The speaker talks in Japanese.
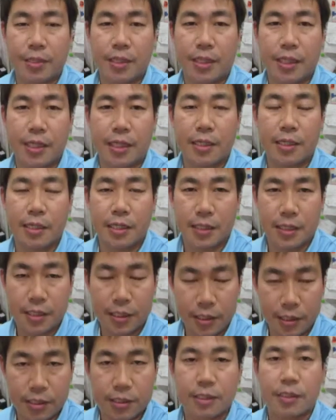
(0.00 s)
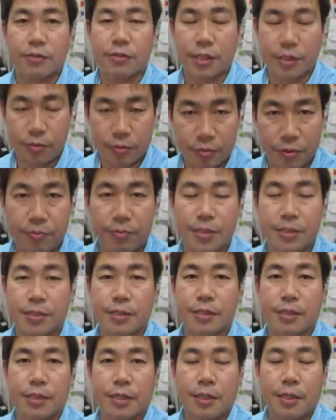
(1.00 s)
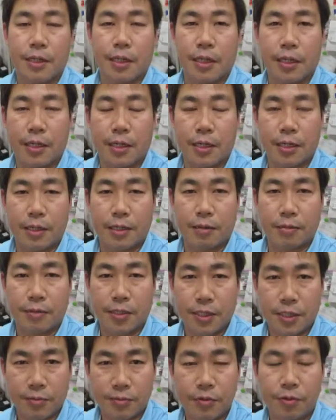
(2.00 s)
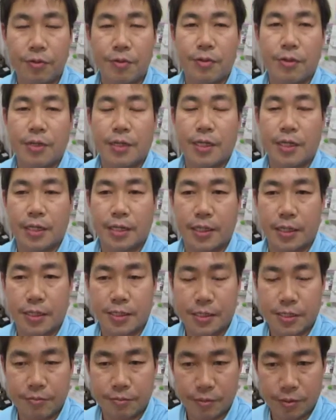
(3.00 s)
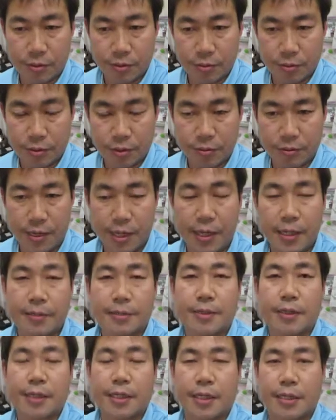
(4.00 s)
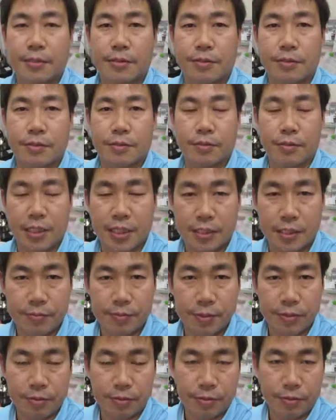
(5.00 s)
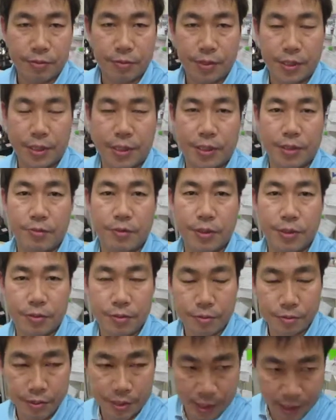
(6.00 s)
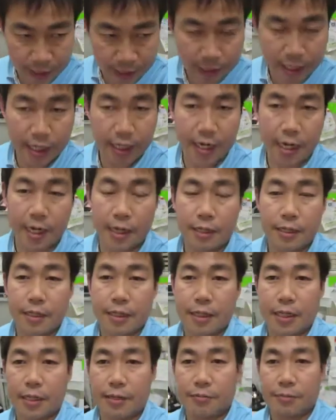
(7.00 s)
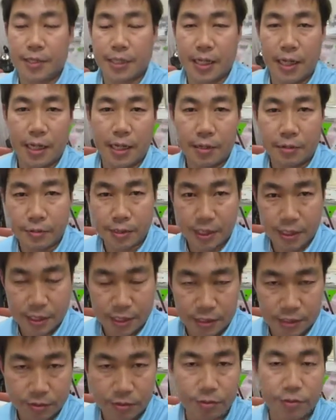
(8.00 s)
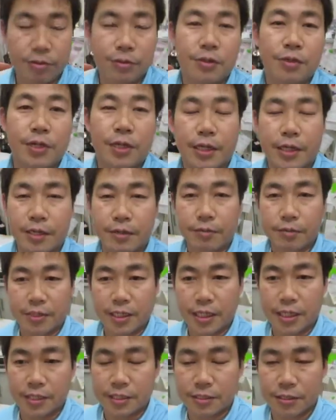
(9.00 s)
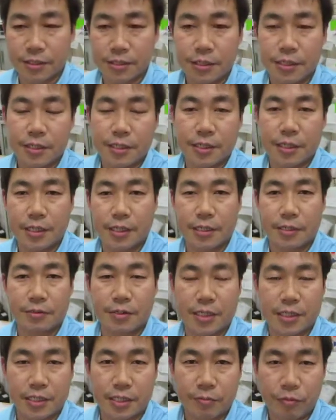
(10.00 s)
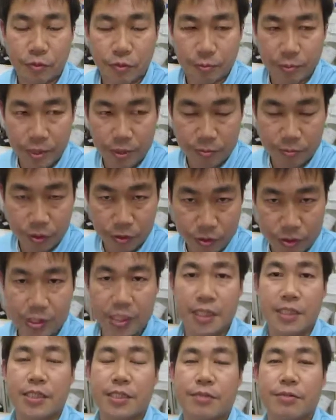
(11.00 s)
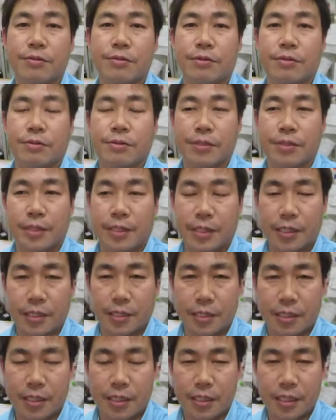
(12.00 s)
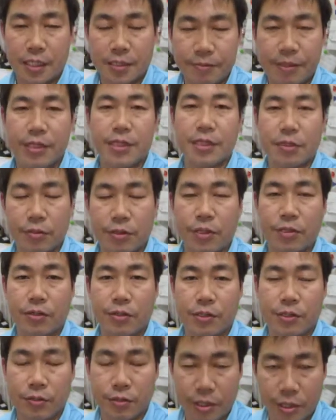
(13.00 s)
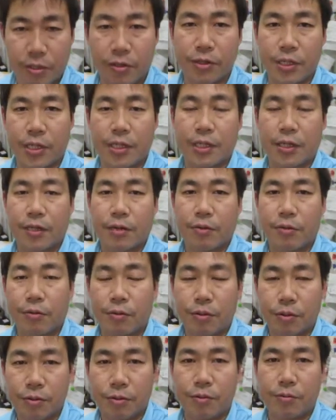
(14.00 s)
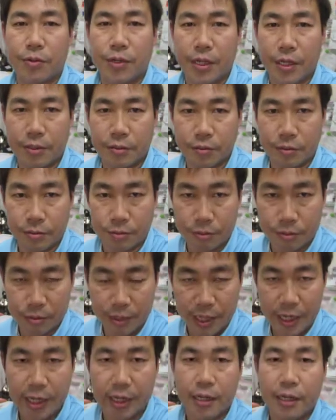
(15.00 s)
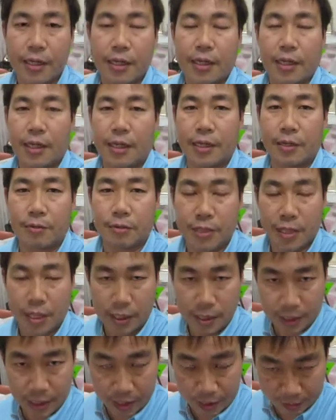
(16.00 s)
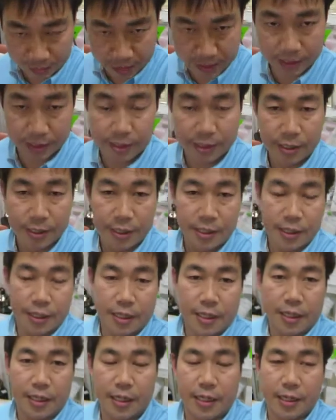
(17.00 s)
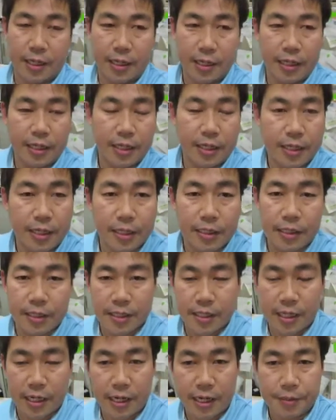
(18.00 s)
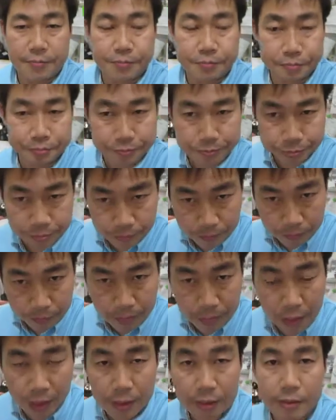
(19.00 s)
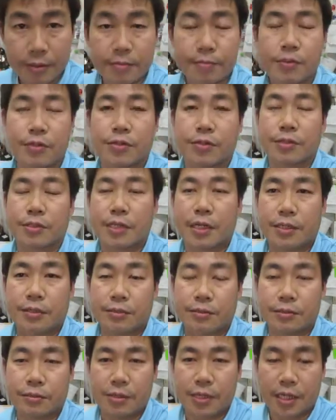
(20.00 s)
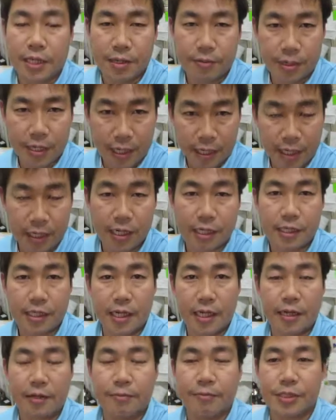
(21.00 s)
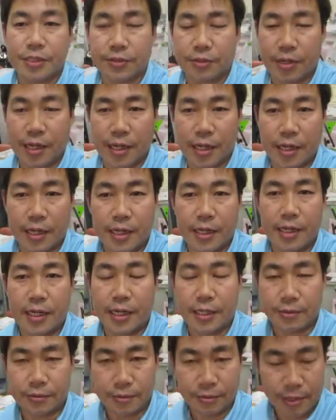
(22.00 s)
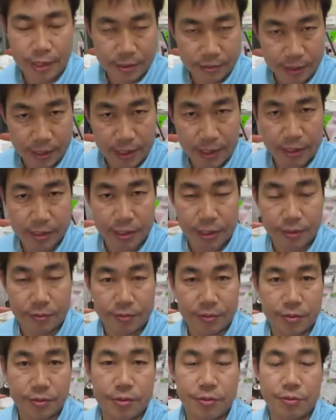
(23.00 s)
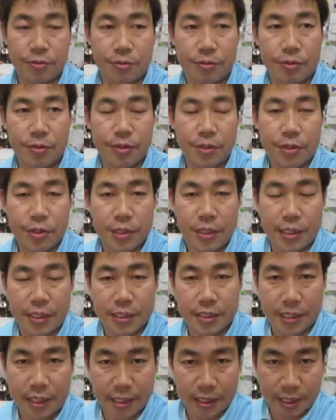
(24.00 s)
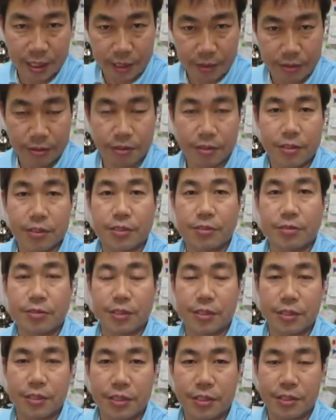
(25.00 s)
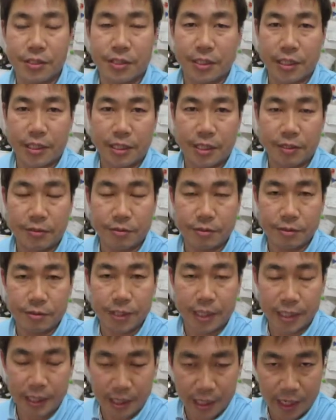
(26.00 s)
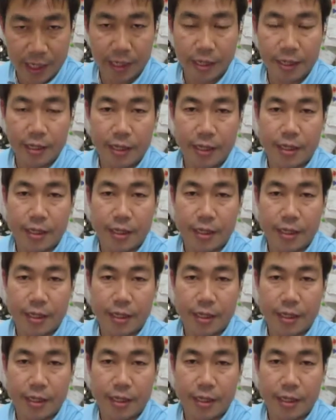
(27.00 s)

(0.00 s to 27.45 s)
みんな正しいのだと思います。えー、私も、えー、自分のところではあのお客様の、えご意向を伺いながらまた私たちの、えご提案する、えお客様が求めるものに対しての、えー、一番よりより良い方法と思われる方法で、えご提案していきます。えですからもあのタイヤは限られた溝があのあるわけですけどもそこを使っていく少しずつ使っていく中で